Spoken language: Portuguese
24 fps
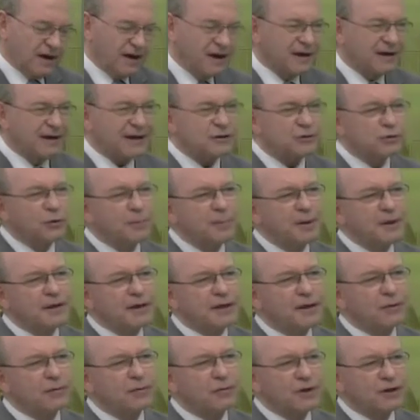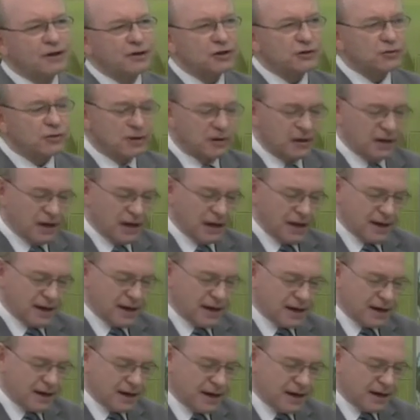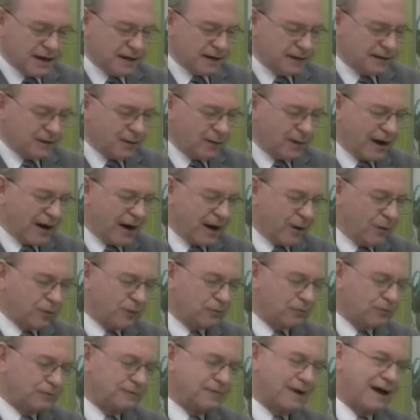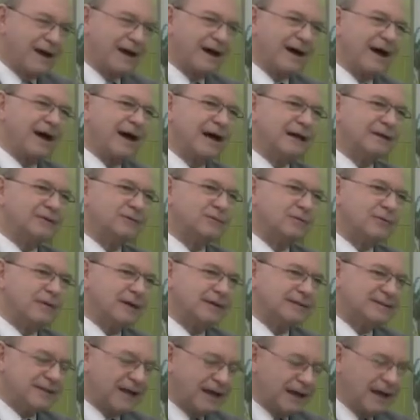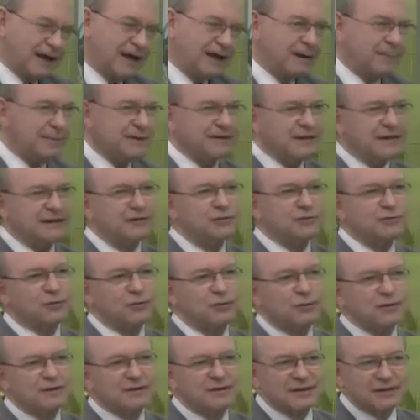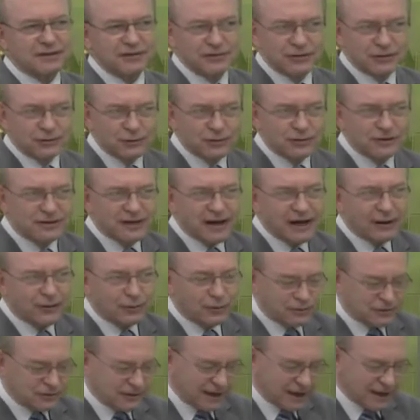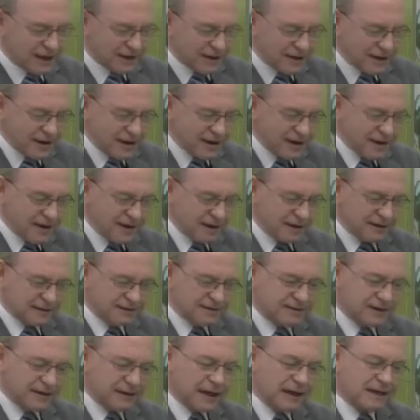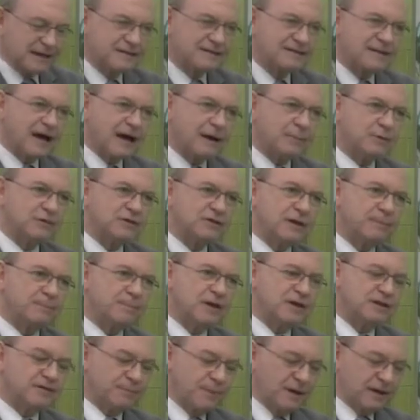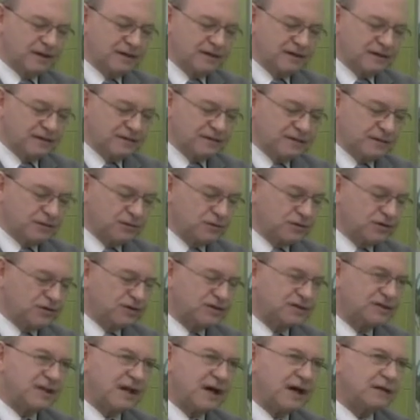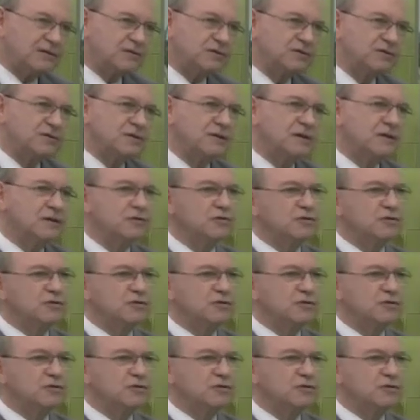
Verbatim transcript: Na sua opinião, corregedor, eh, não há algo errado com esta lei, apesar de todas as virtudes que ela contém? se analisarmos a perspectiva dos estados e dos